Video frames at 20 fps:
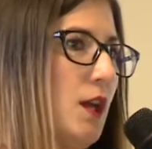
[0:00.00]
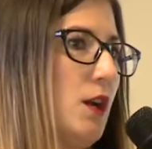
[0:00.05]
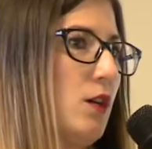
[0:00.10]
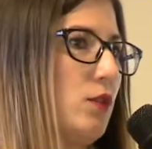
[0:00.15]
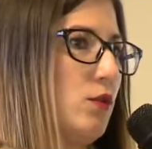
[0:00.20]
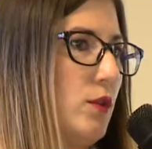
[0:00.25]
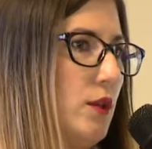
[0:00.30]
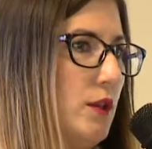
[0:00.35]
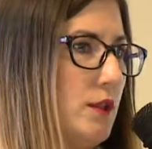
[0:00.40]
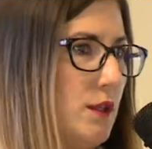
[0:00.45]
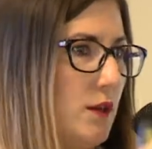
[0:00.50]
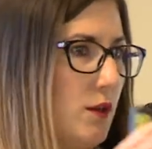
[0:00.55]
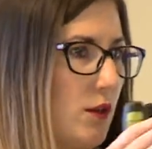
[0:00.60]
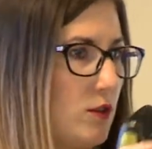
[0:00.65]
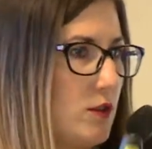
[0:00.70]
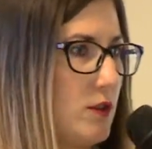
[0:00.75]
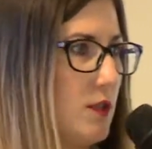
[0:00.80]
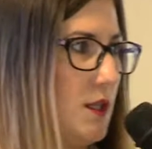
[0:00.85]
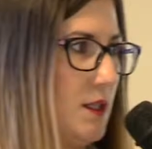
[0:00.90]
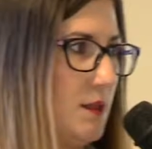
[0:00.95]
który
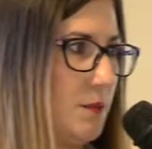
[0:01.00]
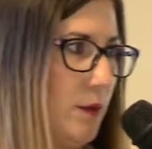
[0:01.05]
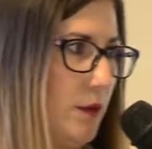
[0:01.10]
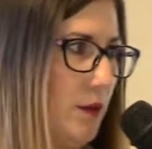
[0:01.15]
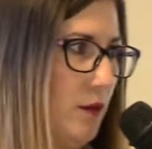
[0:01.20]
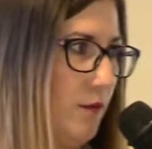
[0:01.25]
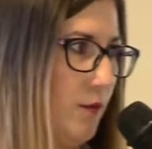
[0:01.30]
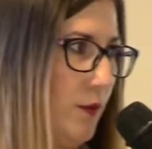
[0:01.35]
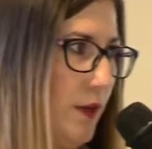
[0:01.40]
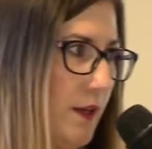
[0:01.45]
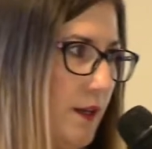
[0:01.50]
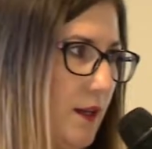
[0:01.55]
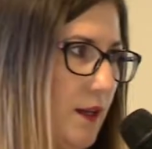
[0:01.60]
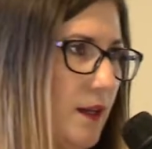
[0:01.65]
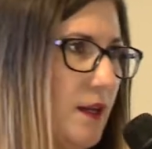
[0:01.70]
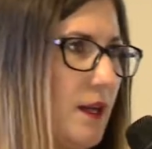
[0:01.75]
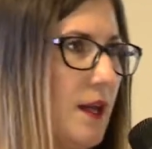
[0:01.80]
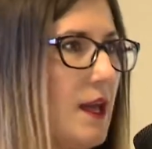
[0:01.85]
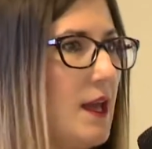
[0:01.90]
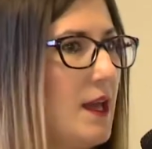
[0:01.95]
rozdysponowuje
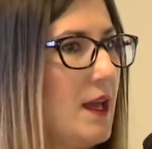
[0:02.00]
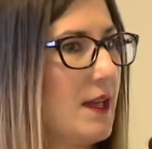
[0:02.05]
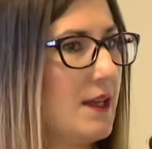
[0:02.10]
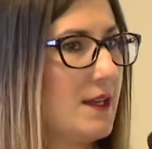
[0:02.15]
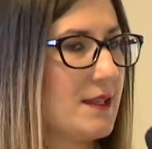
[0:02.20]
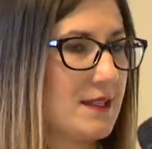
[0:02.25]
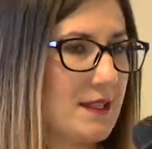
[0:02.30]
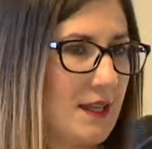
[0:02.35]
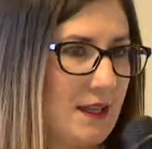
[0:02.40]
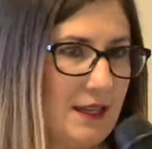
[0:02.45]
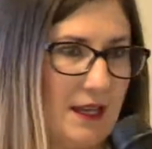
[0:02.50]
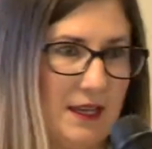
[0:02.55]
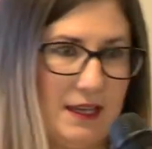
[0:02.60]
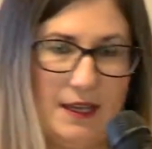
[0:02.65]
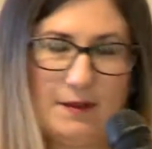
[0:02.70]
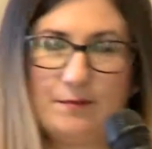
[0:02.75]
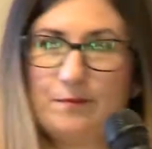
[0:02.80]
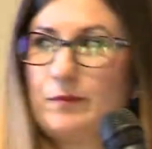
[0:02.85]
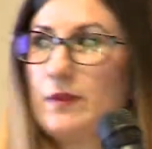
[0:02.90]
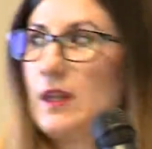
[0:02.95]
zadania.